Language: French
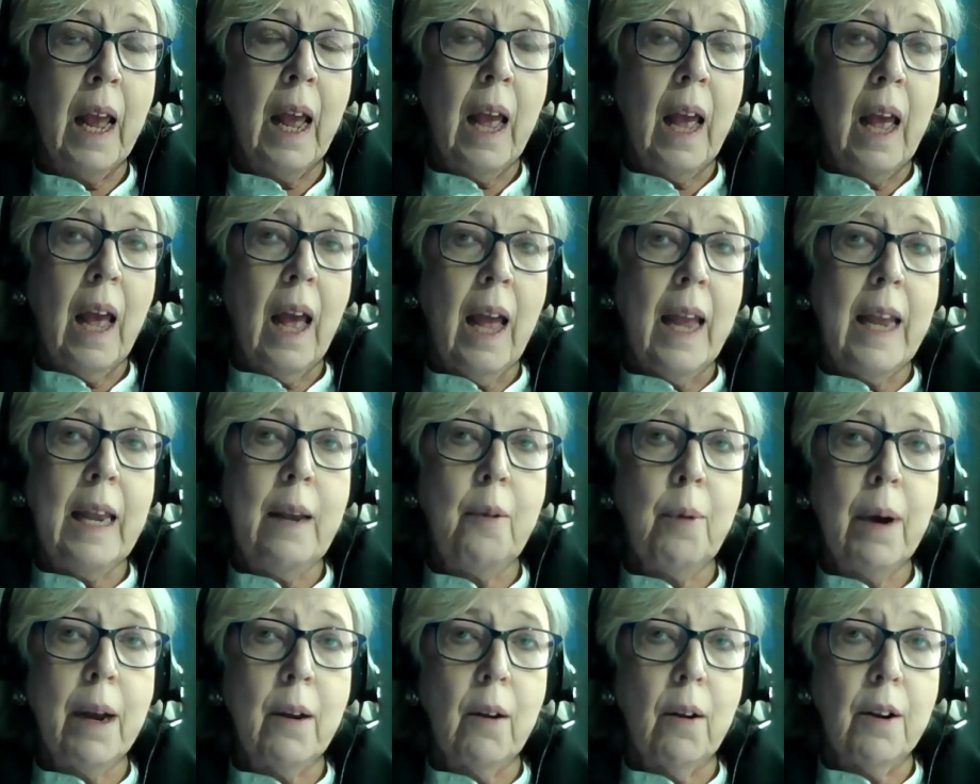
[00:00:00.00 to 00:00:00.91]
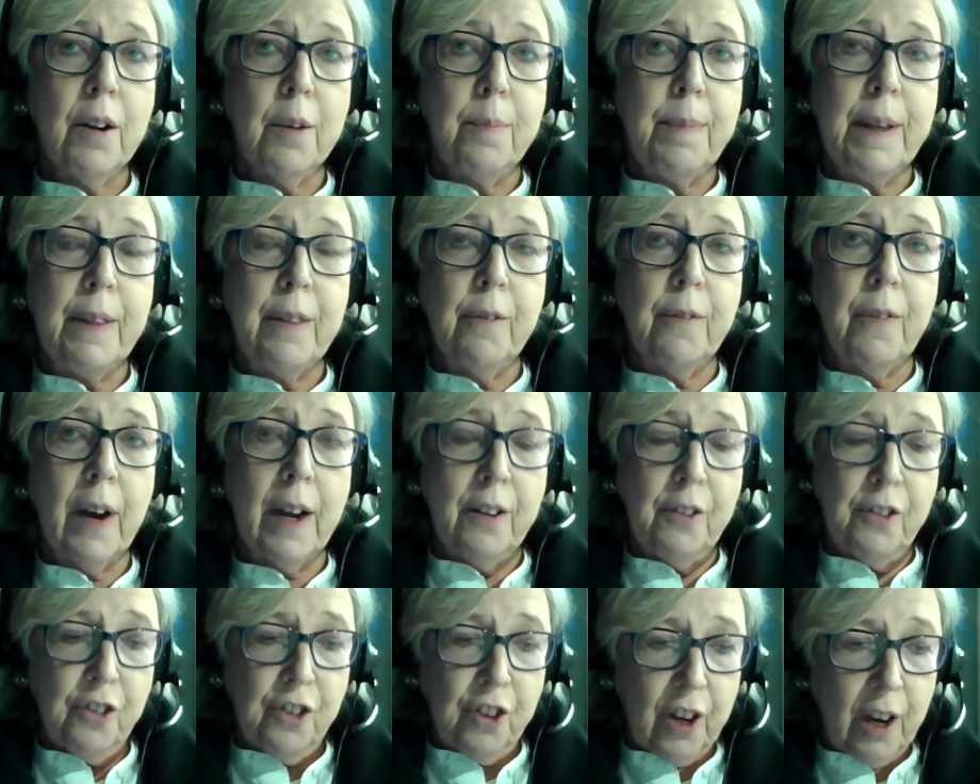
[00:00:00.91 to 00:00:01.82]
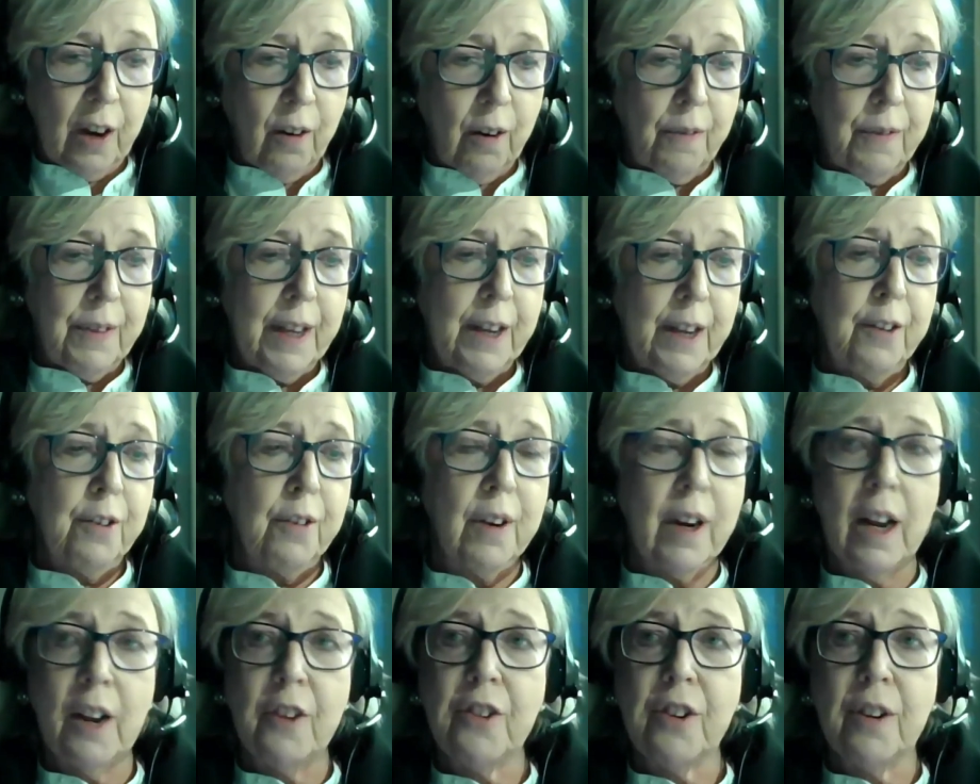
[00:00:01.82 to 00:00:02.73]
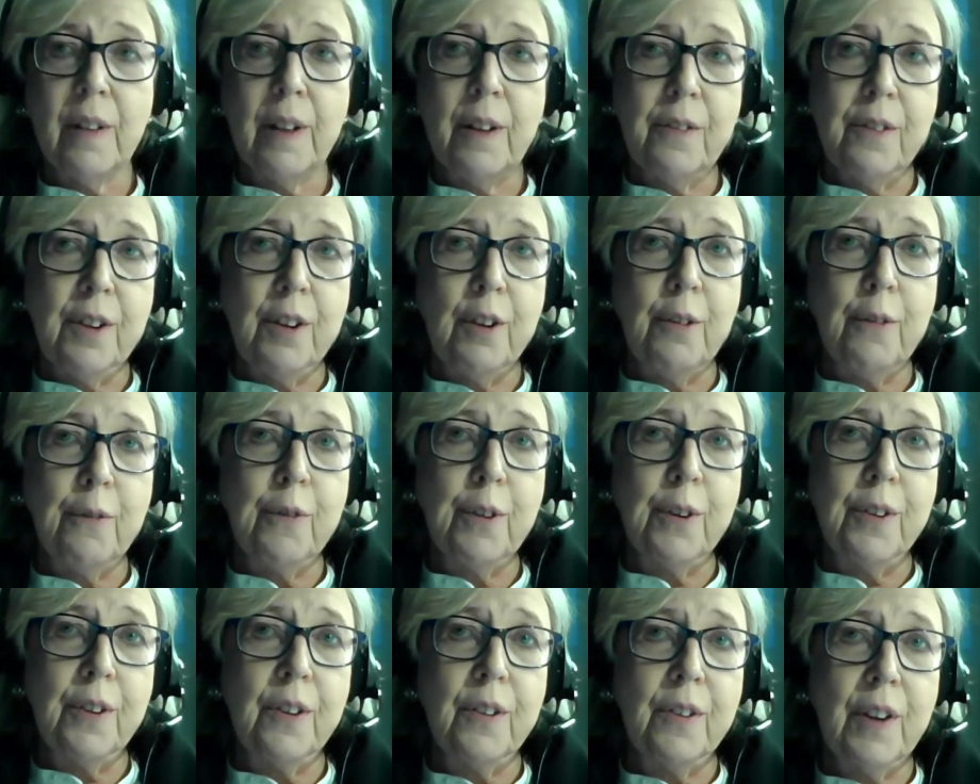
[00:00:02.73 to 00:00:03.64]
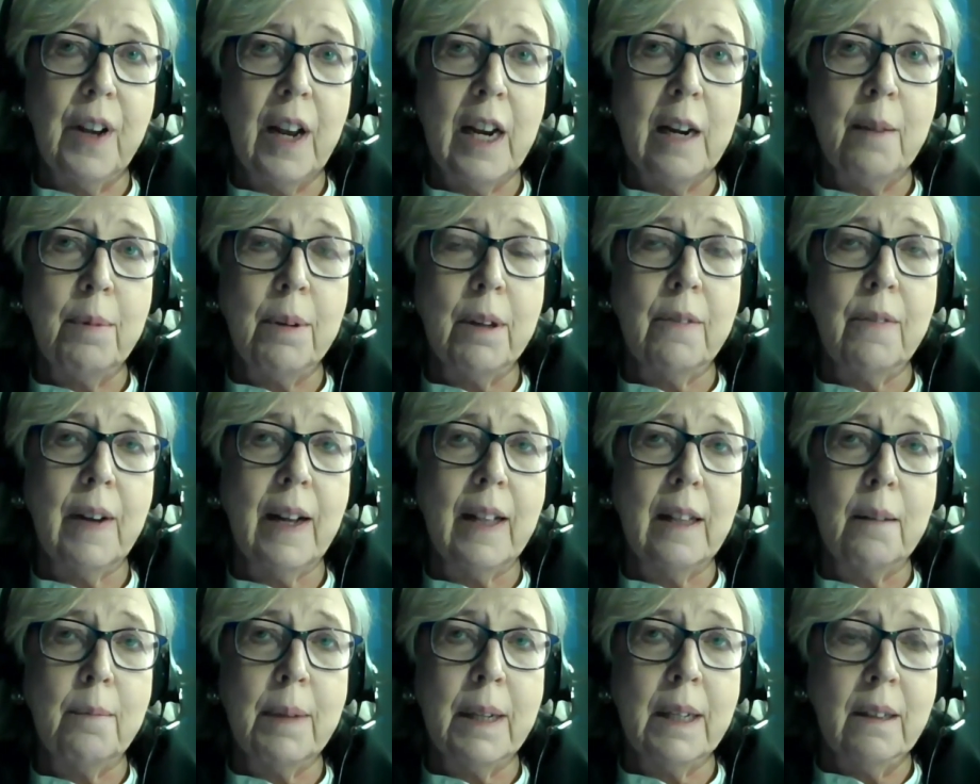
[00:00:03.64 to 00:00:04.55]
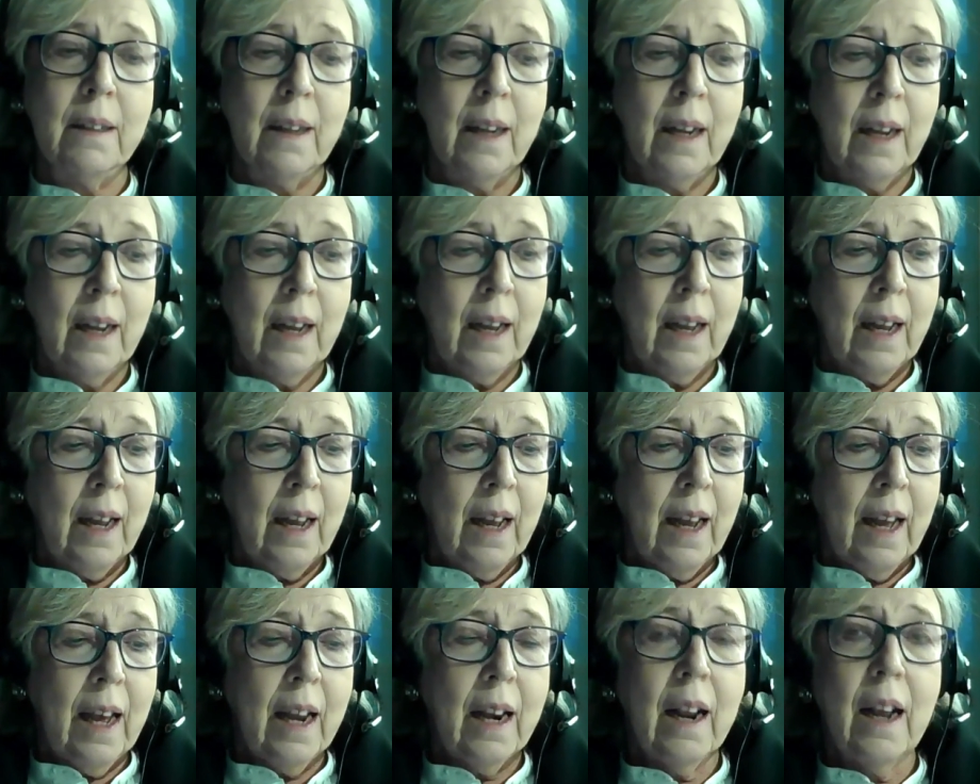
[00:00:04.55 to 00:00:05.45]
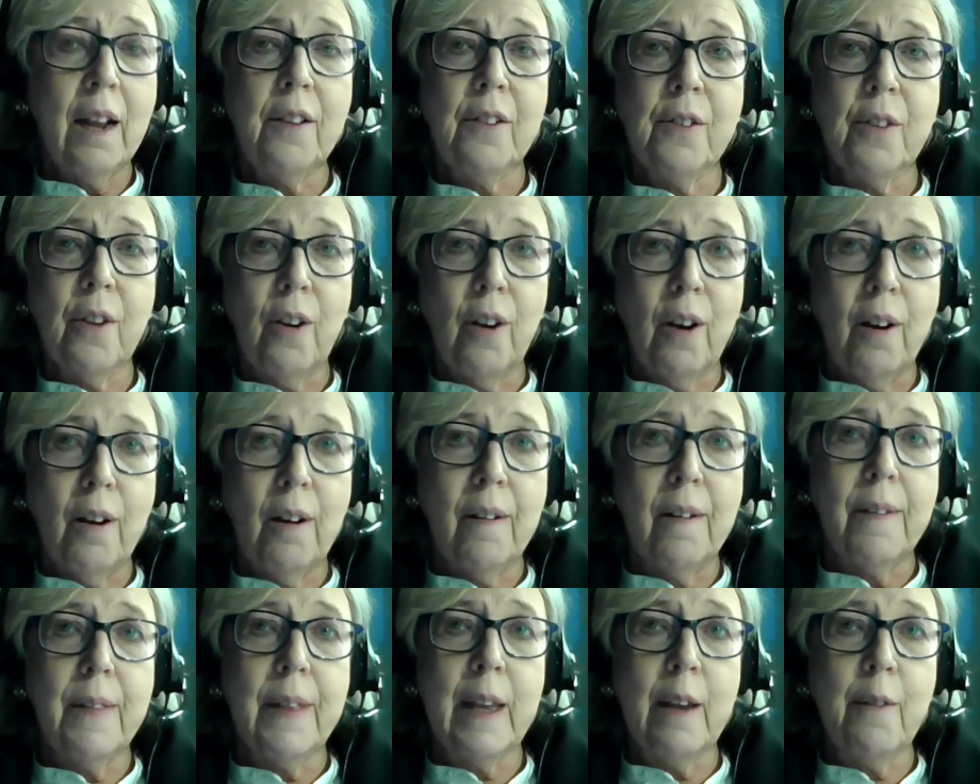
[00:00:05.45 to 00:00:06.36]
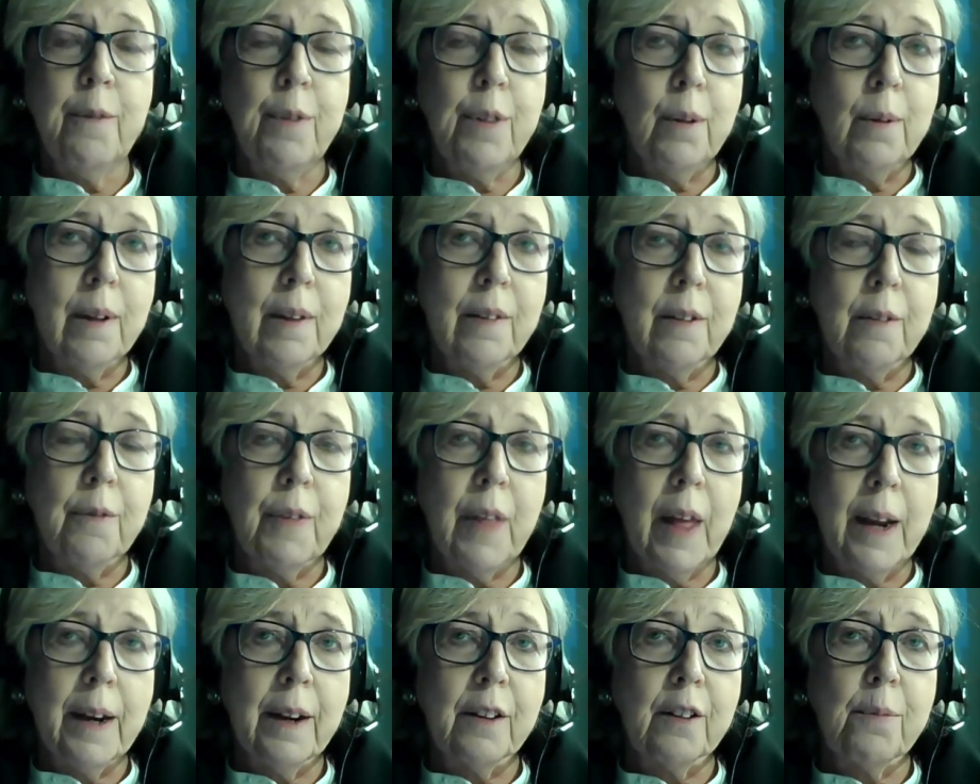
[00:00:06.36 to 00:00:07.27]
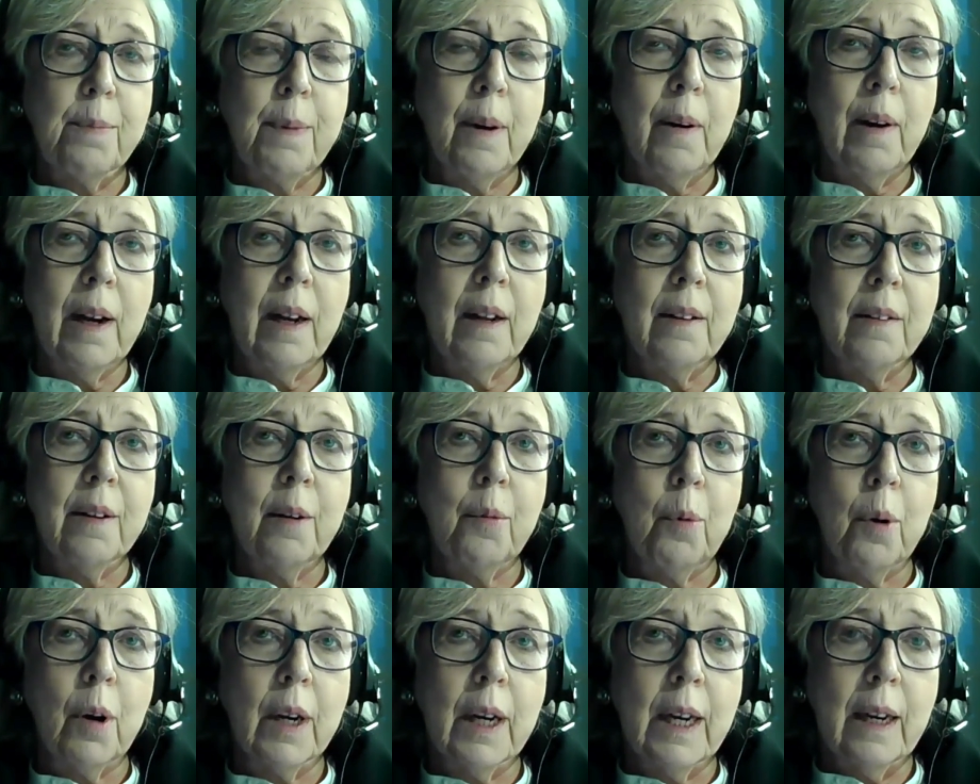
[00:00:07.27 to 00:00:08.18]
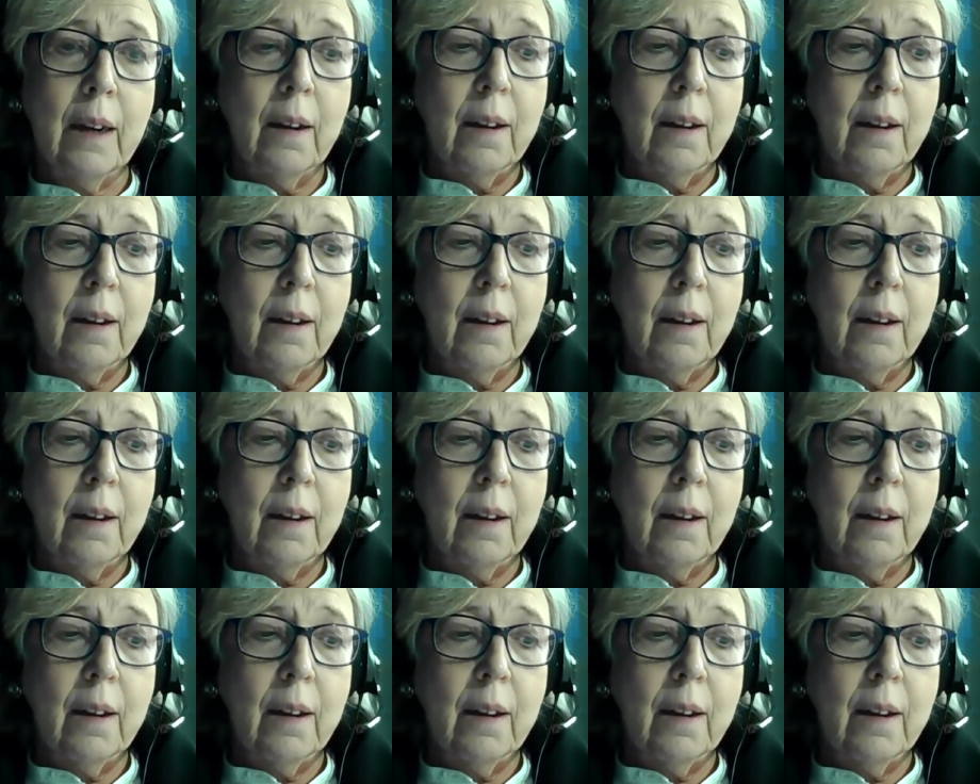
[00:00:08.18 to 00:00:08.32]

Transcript: Je l'ai connu en 2000. Il est devenu le vice-président de cette agence de développement durable et j'ai vu